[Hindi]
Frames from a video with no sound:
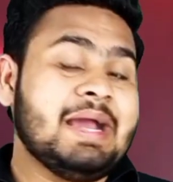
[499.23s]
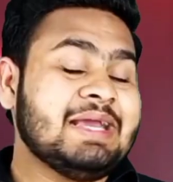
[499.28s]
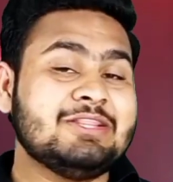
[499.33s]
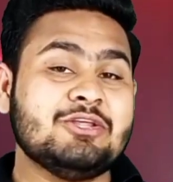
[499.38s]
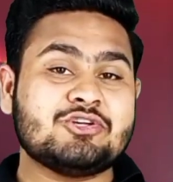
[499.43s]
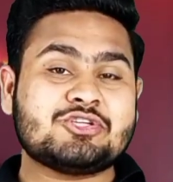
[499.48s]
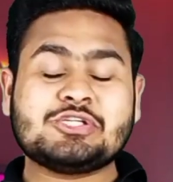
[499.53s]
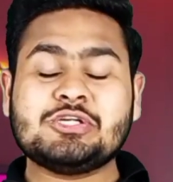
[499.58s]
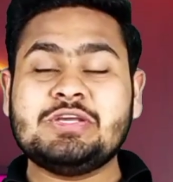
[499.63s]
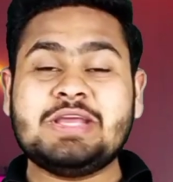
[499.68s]
बाकी
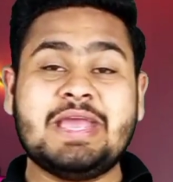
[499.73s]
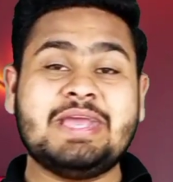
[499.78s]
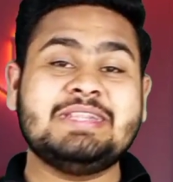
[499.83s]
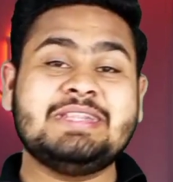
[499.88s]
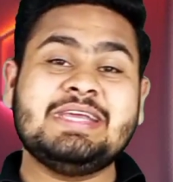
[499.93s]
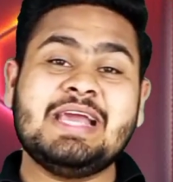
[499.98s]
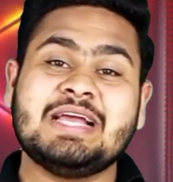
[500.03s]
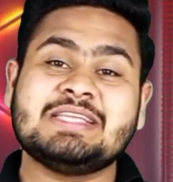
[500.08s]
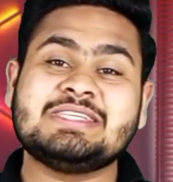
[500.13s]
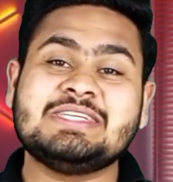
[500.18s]
दोस्तों यही
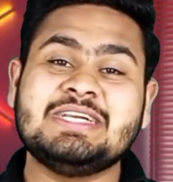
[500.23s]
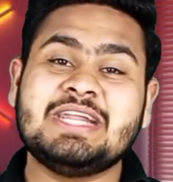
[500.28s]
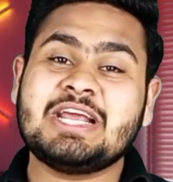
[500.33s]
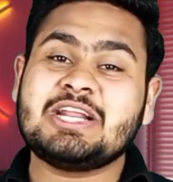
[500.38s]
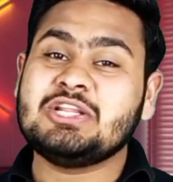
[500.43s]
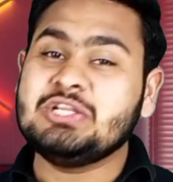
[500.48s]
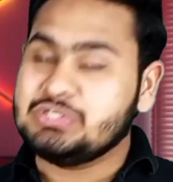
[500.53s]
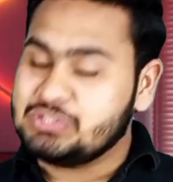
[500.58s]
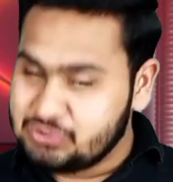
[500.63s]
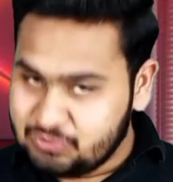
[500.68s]
थी आज की
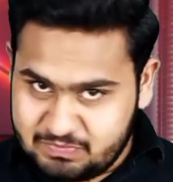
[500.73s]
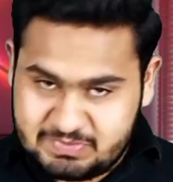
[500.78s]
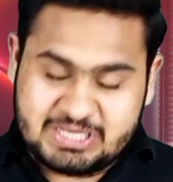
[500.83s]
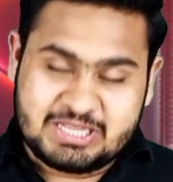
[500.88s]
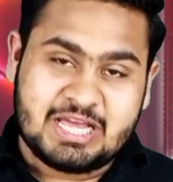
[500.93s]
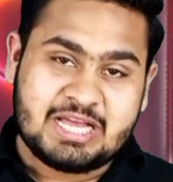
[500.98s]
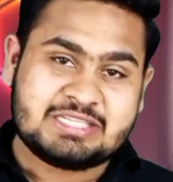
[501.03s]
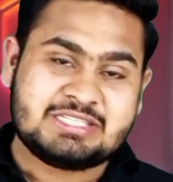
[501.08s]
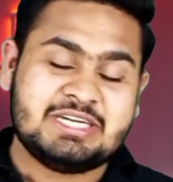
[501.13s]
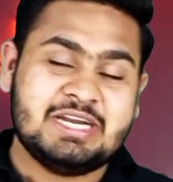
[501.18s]
टेक न्यूज़
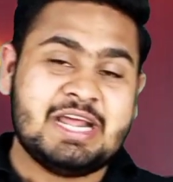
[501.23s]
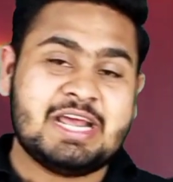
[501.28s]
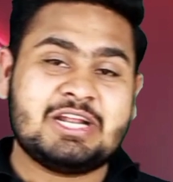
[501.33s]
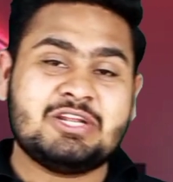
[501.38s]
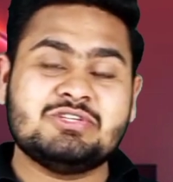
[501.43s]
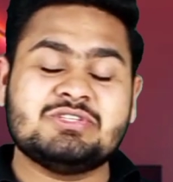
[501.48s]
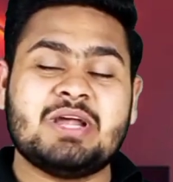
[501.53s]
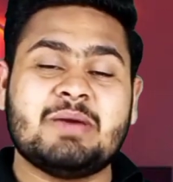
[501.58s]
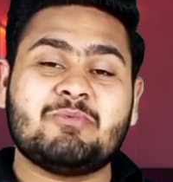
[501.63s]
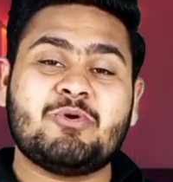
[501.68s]
उम्मीद है आज की टेक
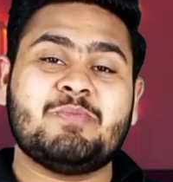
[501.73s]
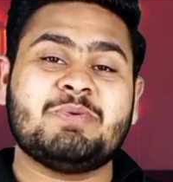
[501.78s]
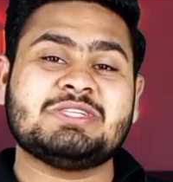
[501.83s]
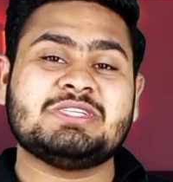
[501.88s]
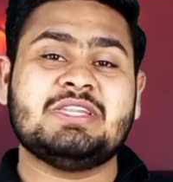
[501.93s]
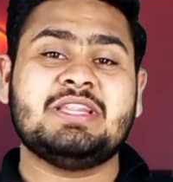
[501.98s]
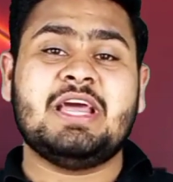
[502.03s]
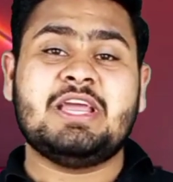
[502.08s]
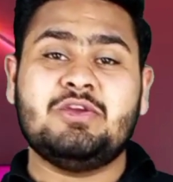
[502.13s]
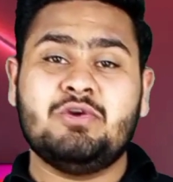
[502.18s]
न्यूज़ आपको
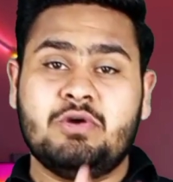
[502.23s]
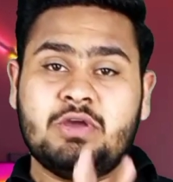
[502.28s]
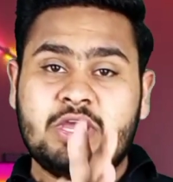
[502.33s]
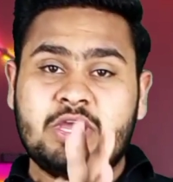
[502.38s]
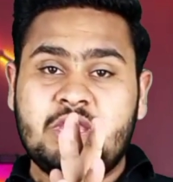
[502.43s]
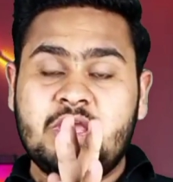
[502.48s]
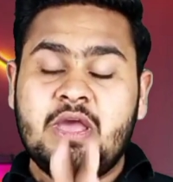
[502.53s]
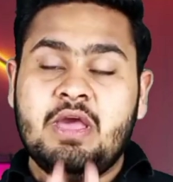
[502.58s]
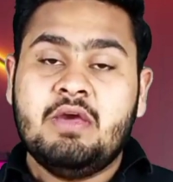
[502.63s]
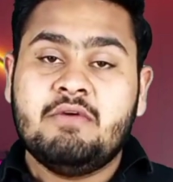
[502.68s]
पसंद आई
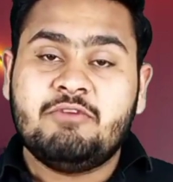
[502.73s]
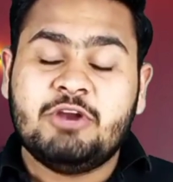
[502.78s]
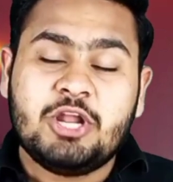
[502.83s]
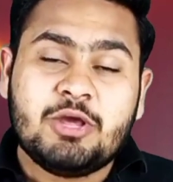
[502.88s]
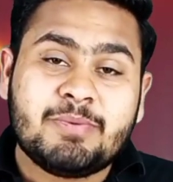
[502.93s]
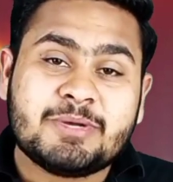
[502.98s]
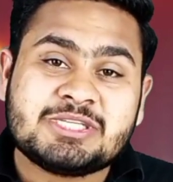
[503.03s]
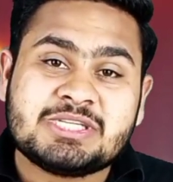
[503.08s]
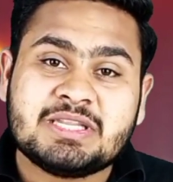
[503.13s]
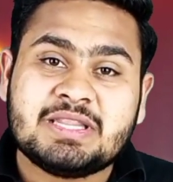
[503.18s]
होगी वीडियो
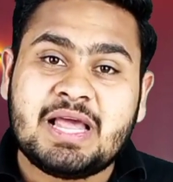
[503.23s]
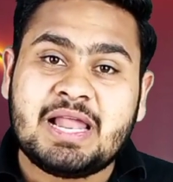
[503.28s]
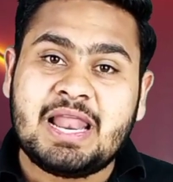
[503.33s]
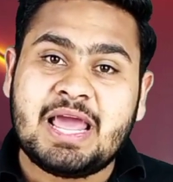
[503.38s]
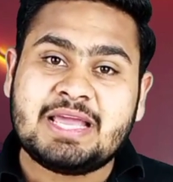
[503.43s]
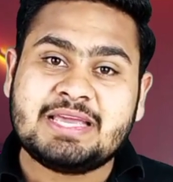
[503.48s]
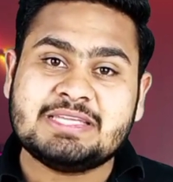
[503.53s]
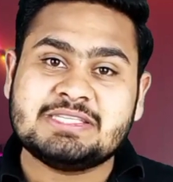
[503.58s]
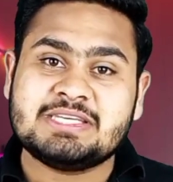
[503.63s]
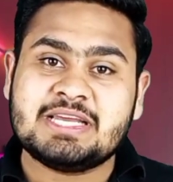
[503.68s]
पसंद आए
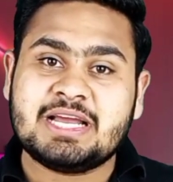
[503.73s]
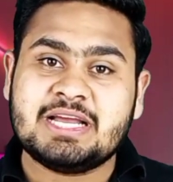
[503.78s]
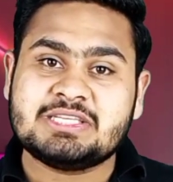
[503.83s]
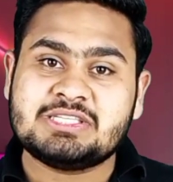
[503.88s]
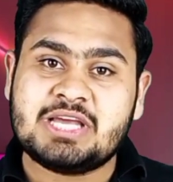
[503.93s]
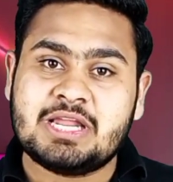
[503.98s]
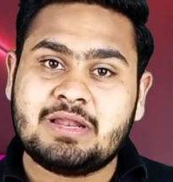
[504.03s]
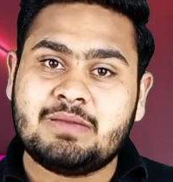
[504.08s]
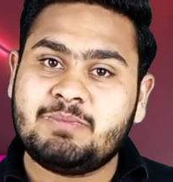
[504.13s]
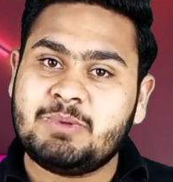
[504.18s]
लाइक कीजिएगा
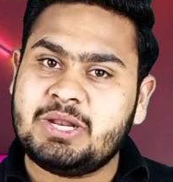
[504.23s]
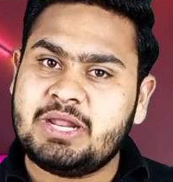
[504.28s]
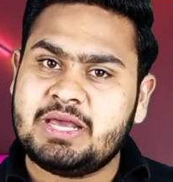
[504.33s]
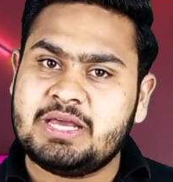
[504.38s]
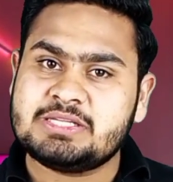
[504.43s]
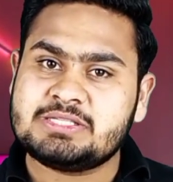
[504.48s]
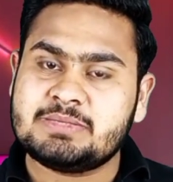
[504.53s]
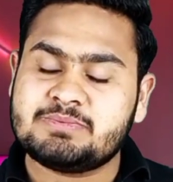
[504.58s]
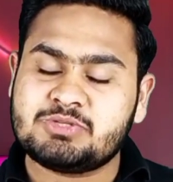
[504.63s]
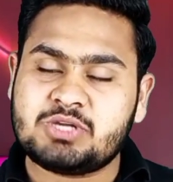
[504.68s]
चैनल पर
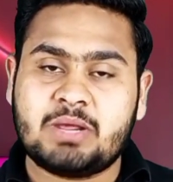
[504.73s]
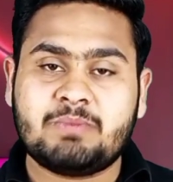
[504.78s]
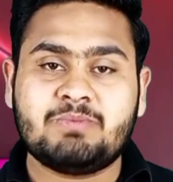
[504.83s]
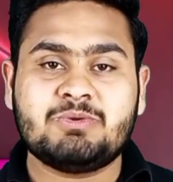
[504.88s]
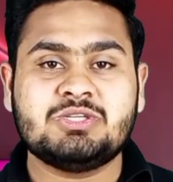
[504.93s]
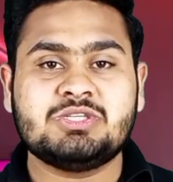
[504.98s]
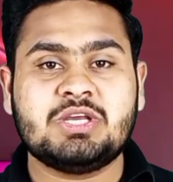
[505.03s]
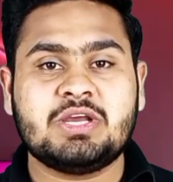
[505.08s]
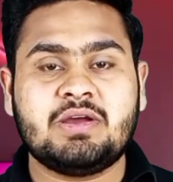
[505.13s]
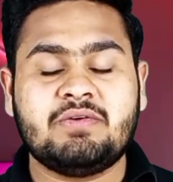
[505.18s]
नहीं सब्सक्राइब
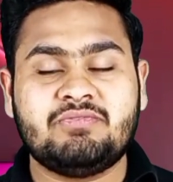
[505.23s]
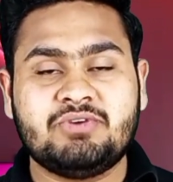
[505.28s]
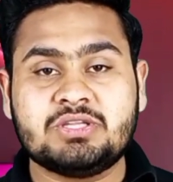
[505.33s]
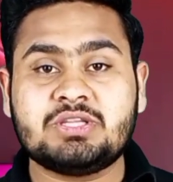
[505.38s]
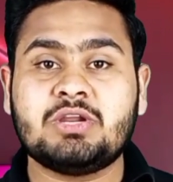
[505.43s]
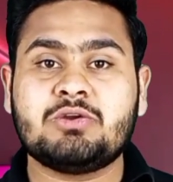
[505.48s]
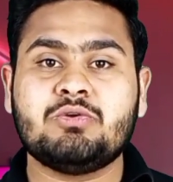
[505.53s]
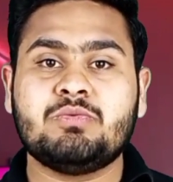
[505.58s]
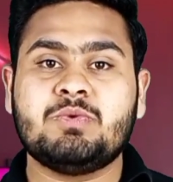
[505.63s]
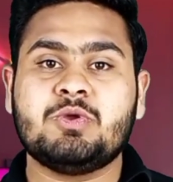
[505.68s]
कीजिएगा
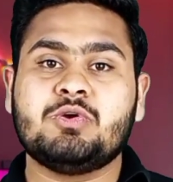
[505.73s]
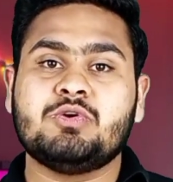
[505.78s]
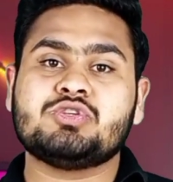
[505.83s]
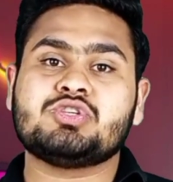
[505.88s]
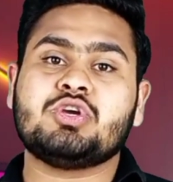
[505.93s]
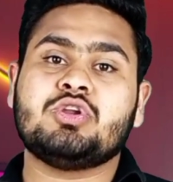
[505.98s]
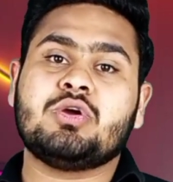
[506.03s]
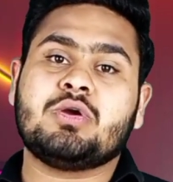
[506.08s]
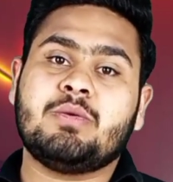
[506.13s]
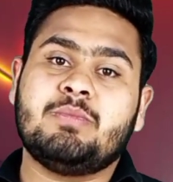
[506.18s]
फर्दर कोई भी
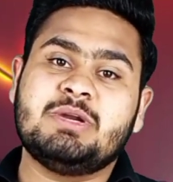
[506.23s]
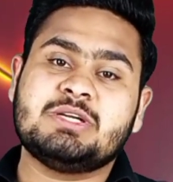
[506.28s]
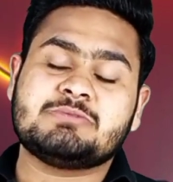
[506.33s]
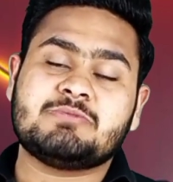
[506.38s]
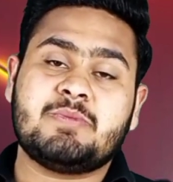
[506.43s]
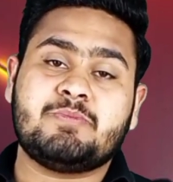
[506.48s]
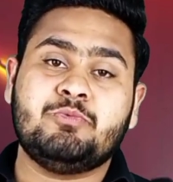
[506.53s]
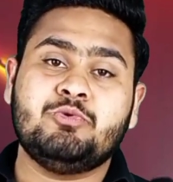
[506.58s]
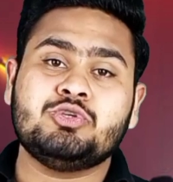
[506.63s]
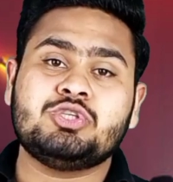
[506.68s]
क्वेश्चन और कमेंट्स
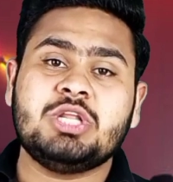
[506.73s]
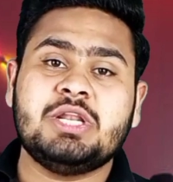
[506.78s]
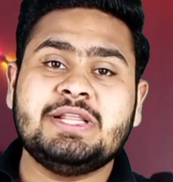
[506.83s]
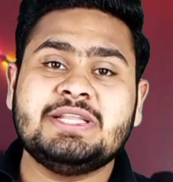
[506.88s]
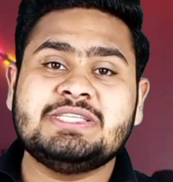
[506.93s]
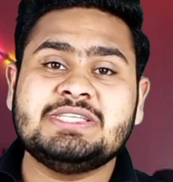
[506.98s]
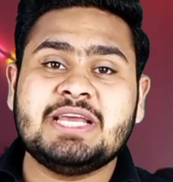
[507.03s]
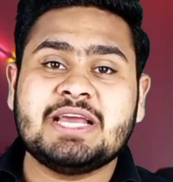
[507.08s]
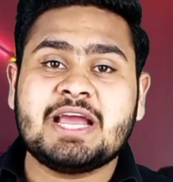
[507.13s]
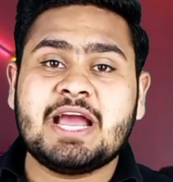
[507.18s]
पर पूछ
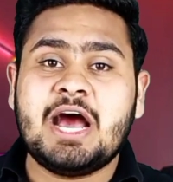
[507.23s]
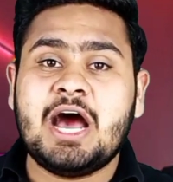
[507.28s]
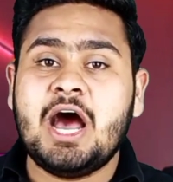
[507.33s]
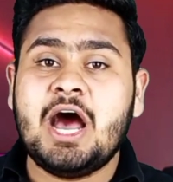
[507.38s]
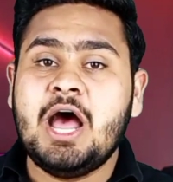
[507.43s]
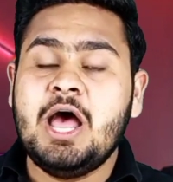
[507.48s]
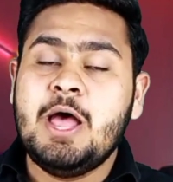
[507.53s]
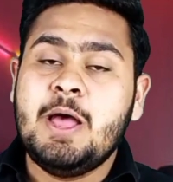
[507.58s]
लीजिएगा